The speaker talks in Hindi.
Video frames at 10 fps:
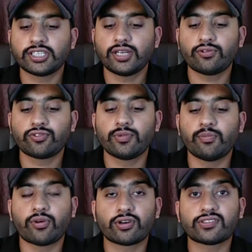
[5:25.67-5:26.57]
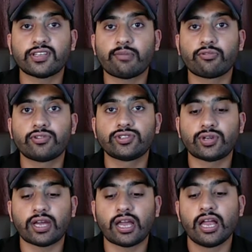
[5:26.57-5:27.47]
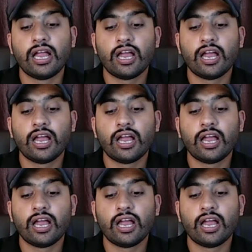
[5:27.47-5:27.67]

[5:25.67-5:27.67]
चाहिए उसमें बहुत से आपको जो है